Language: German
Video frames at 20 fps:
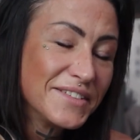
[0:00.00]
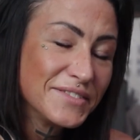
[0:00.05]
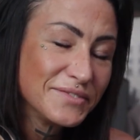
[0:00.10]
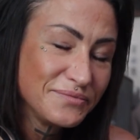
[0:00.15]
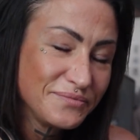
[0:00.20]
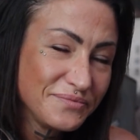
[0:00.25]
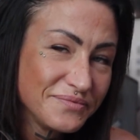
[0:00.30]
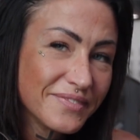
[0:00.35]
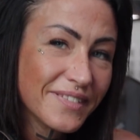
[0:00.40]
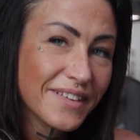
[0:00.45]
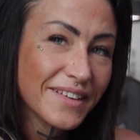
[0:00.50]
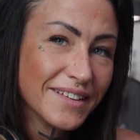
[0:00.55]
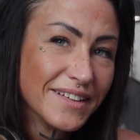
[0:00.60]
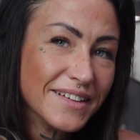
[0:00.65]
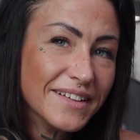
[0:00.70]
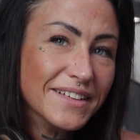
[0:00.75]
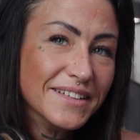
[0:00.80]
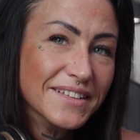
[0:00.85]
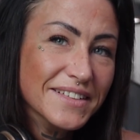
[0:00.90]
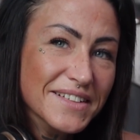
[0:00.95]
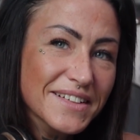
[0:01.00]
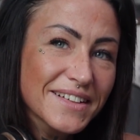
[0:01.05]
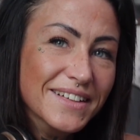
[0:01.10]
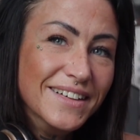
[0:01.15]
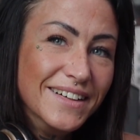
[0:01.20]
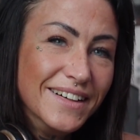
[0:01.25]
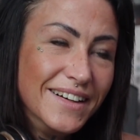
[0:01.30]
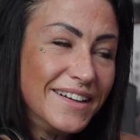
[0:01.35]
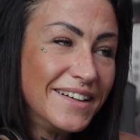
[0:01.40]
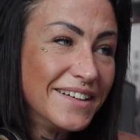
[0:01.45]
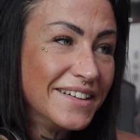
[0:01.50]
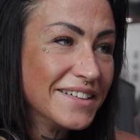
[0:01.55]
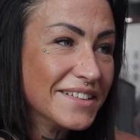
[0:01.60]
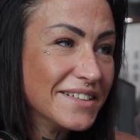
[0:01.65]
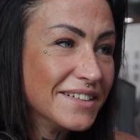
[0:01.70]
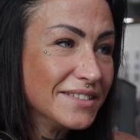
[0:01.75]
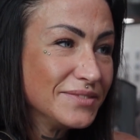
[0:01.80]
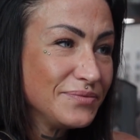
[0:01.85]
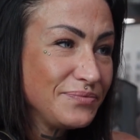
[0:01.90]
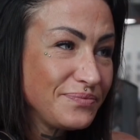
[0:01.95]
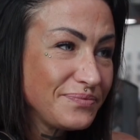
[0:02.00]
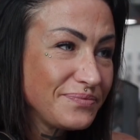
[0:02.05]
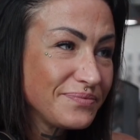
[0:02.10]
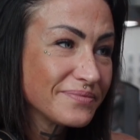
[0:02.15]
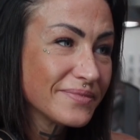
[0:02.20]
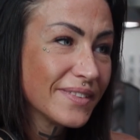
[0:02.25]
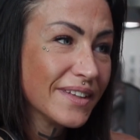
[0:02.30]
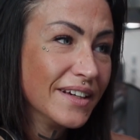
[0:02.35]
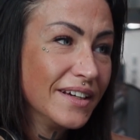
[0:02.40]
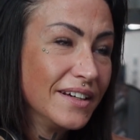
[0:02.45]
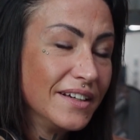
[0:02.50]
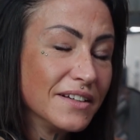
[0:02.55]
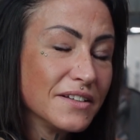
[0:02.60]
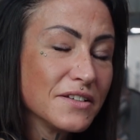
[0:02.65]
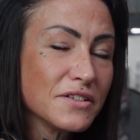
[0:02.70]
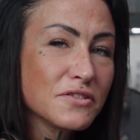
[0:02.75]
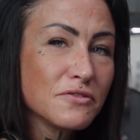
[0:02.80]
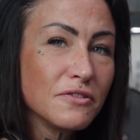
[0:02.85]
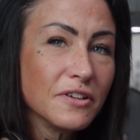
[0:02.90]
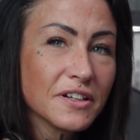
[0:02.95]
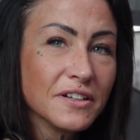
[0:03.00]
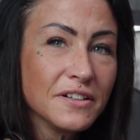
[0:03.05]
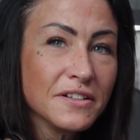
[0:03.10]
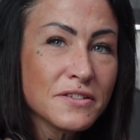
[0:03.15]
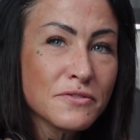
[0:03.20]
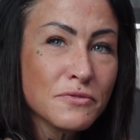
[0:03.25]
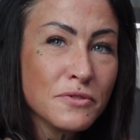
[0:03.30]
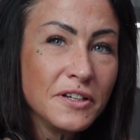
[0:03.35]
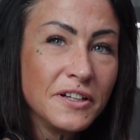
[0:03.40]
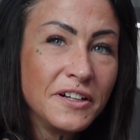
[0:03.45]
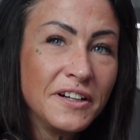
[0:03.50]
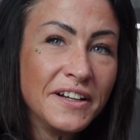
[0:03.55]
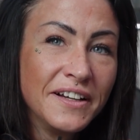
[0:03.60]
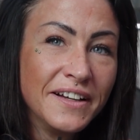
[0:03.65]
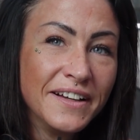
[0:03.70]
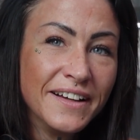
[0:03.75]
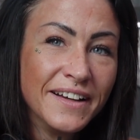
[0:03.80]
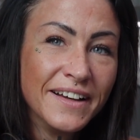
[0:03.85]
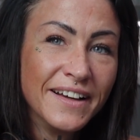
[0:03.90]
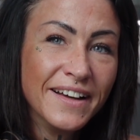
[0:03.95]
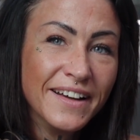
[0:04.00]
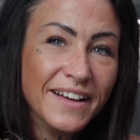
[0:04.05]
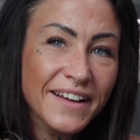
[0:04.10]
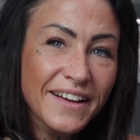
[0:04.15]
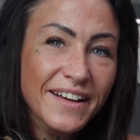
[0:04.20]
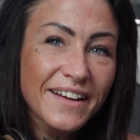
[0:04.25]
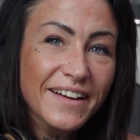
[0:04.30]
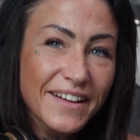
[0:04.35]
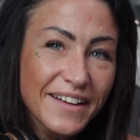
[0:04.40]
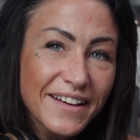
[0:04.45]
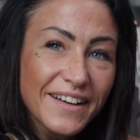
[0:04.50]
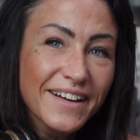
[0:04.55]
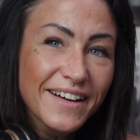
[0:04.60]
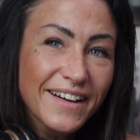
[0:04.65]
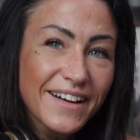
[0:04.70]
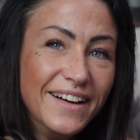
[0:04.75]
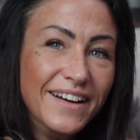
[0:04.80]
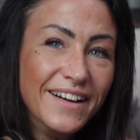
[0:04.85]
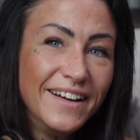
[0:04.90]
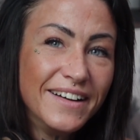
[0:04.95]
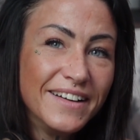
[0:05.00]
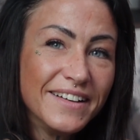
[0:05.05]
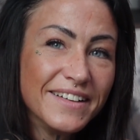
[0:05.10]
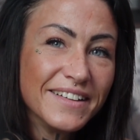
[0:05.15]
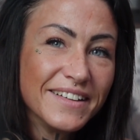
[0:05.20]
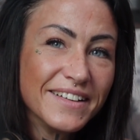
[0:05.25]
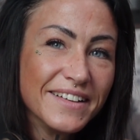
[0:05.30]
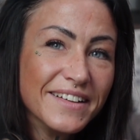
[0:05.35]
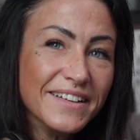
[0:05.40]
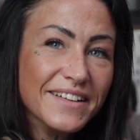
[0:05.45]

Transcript: mein Vater ihn das erste Mal sieht. Ich habe ihn ins Probe gesehen. Ähm, da waren noch ein paar Feinheiten zu machen. Aber